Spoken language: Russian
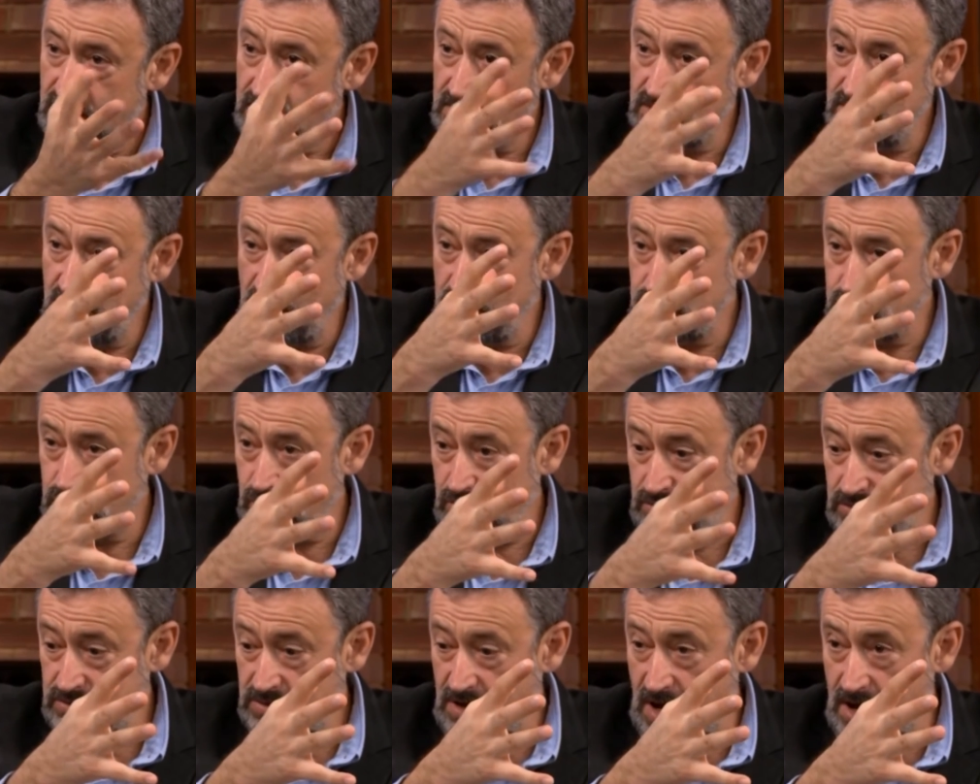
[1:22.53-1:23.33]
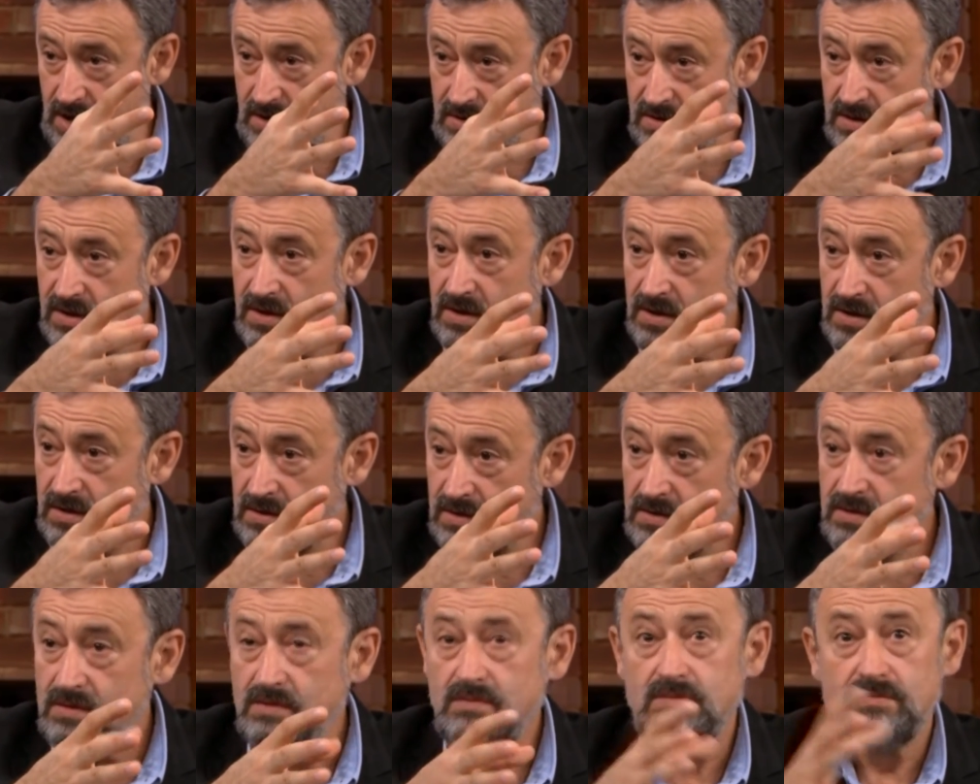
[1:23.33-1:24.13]
И дальше глядя он, как... на природу,
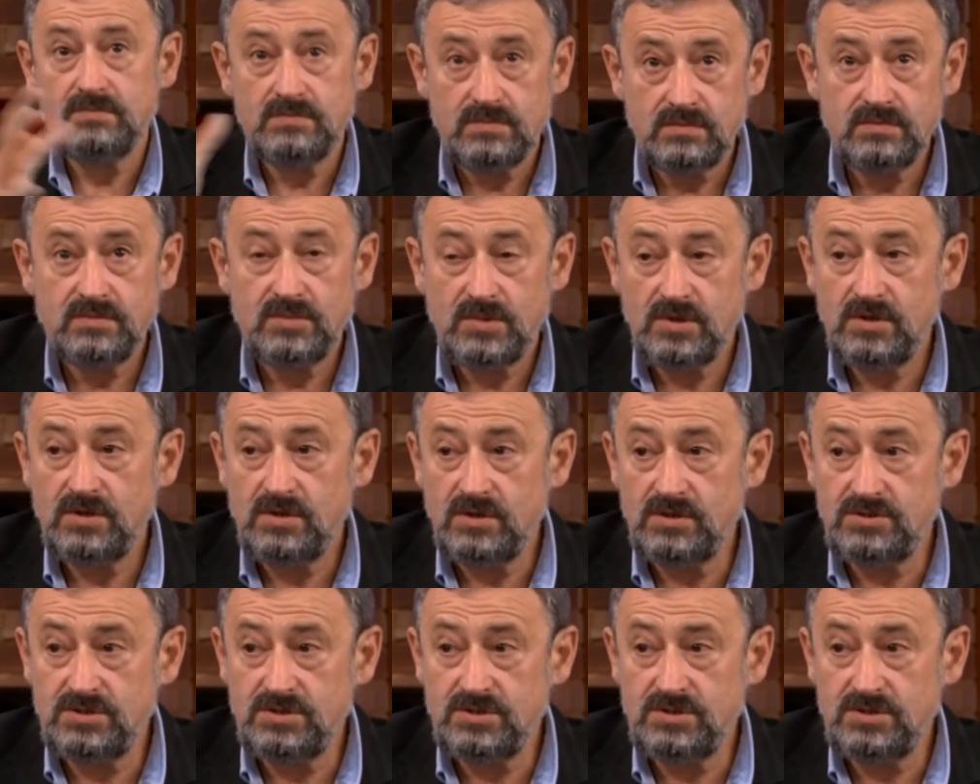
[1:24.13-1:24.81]
он увидел идеал.